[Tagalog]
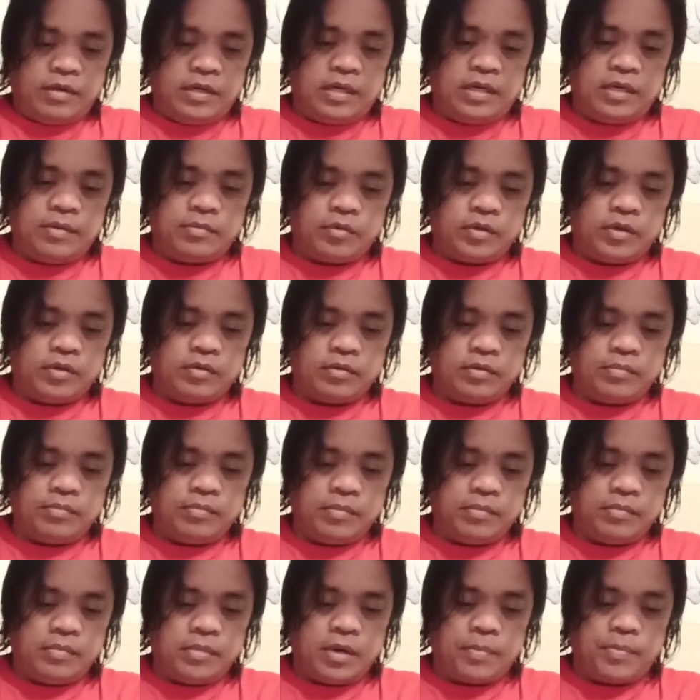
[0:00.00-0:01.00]
Hindi ko lang alam kung
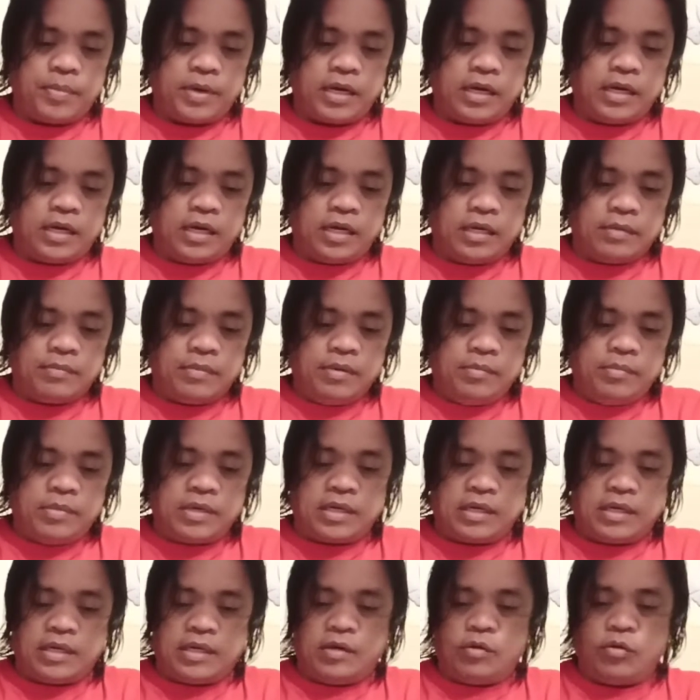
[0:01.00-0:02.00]
anong napakagaan naman.
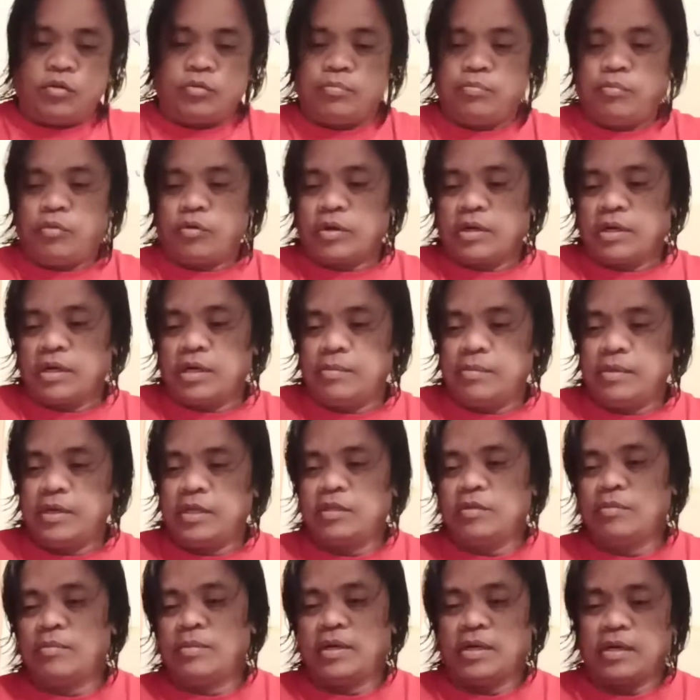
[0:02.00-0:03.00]
Baka notebook lang
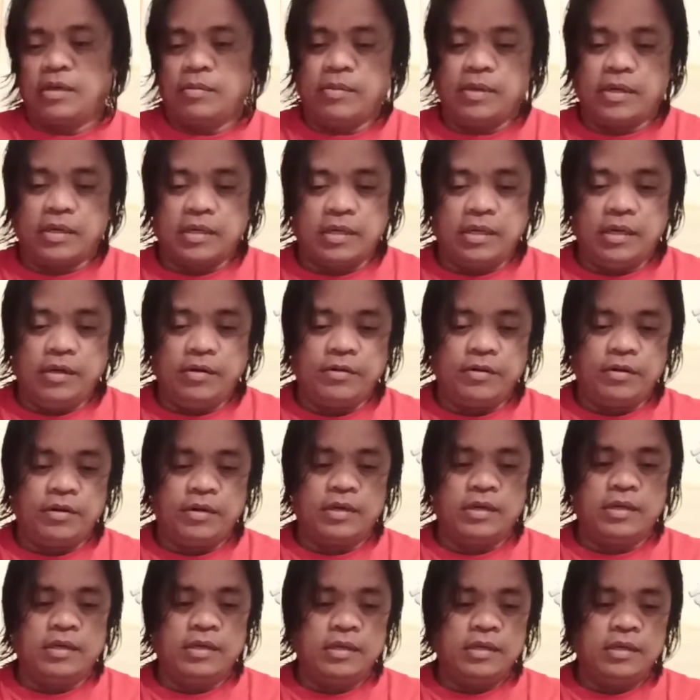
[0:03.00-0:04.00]
naman ito mga kabakala.
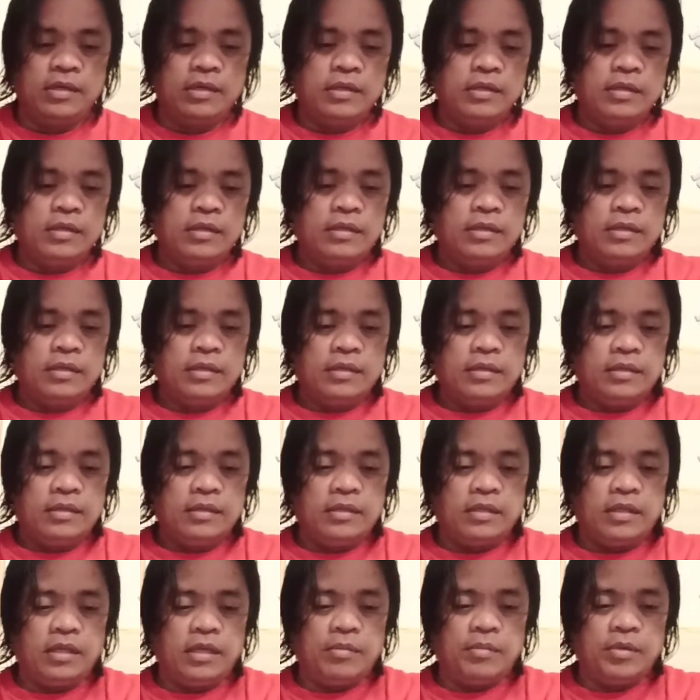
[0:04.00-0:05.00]
Or
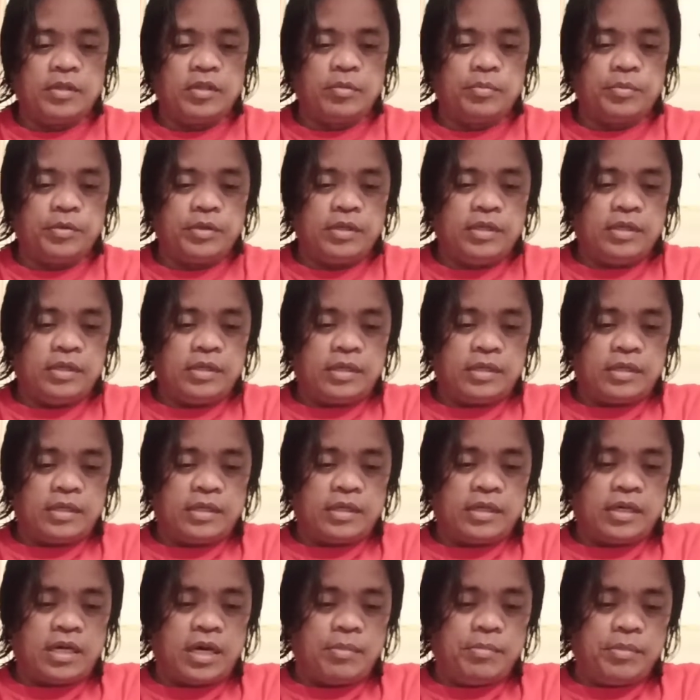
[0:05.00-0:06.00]
hindi naman ito pwedeng
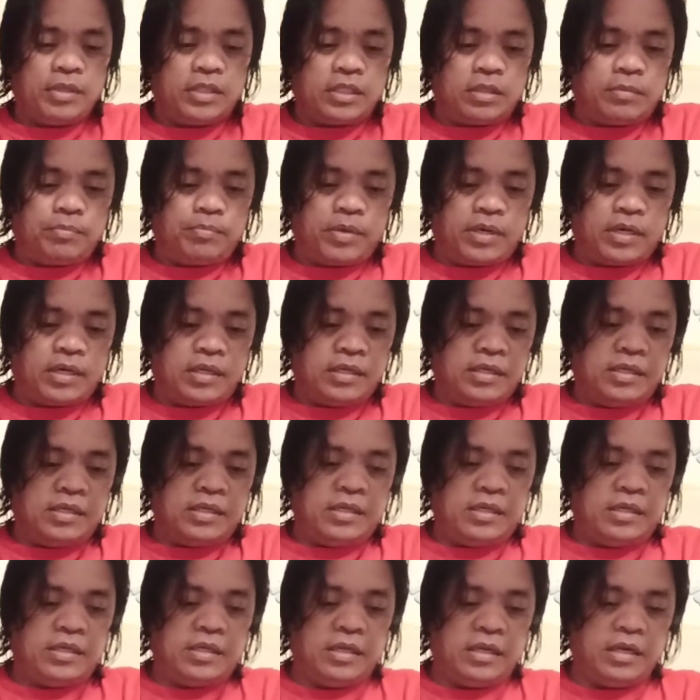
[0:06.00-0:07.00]
uh, gamit pang
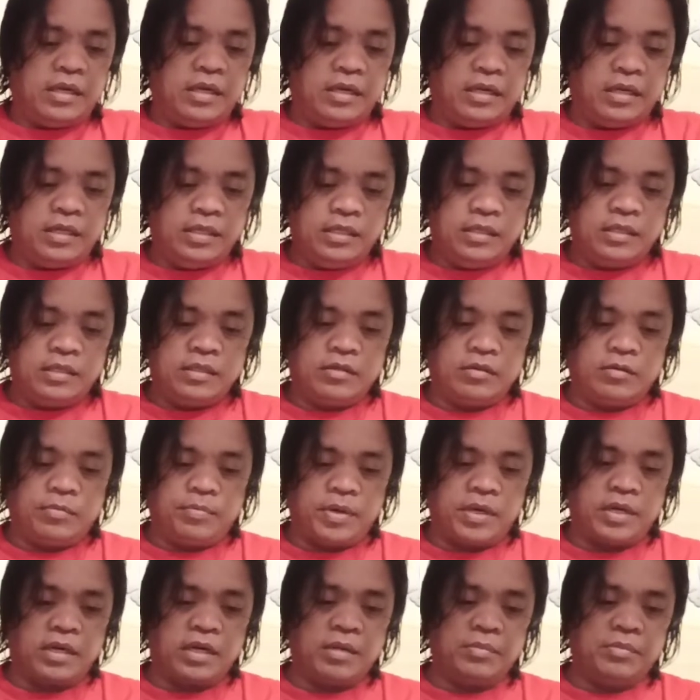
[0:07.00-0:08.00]
LS
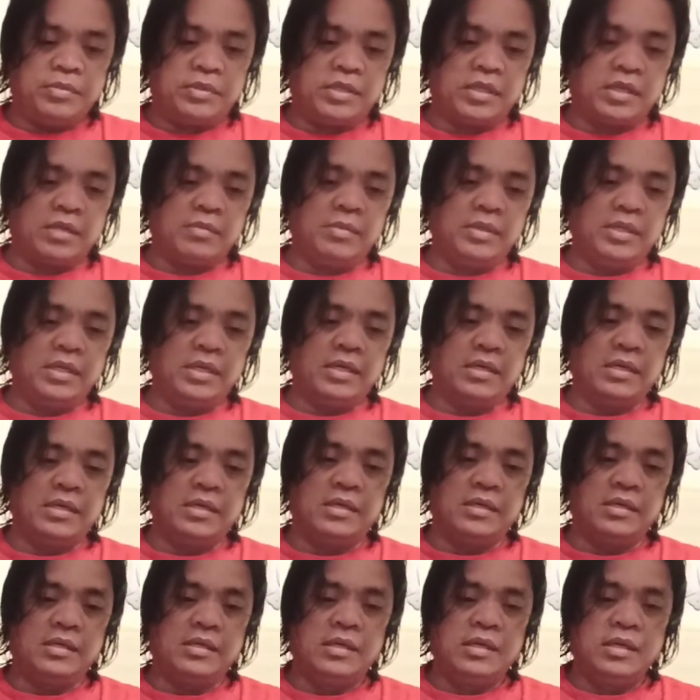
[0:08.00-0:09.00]
or pang live streaming.
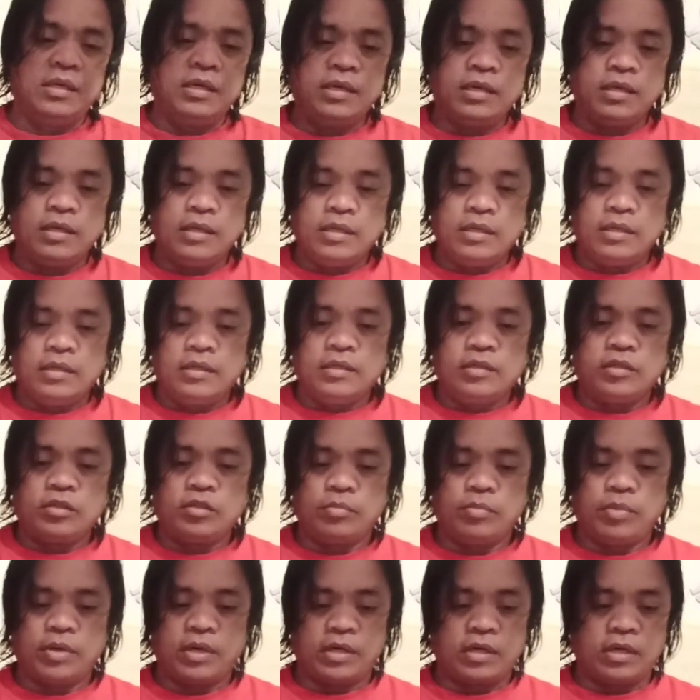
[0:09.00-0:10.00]
Hindi uh,
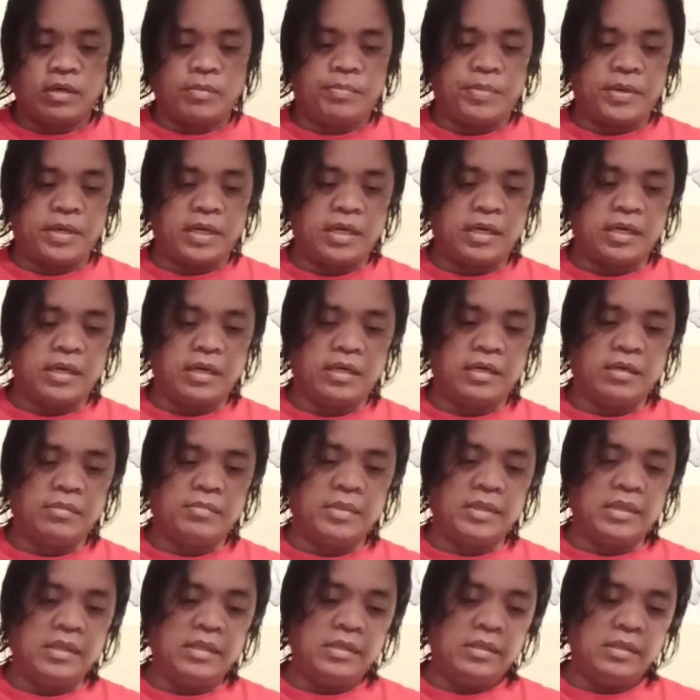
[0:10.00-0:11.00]
sobrang
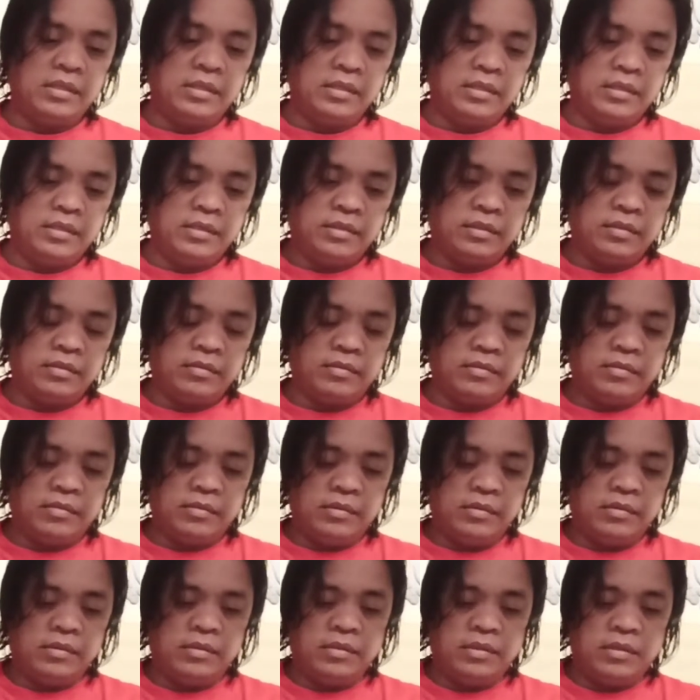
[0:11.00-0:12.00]
napakagaan naman ah. Oh.
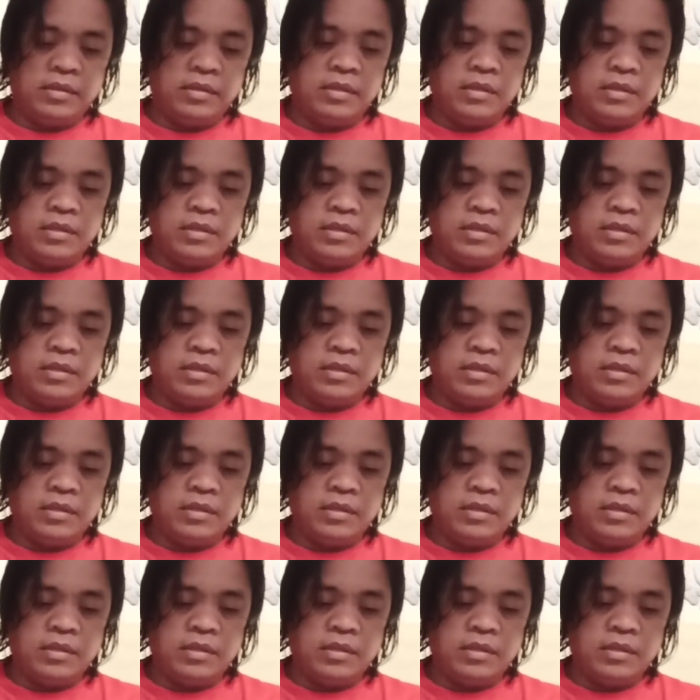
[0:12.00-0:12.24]
Hmm.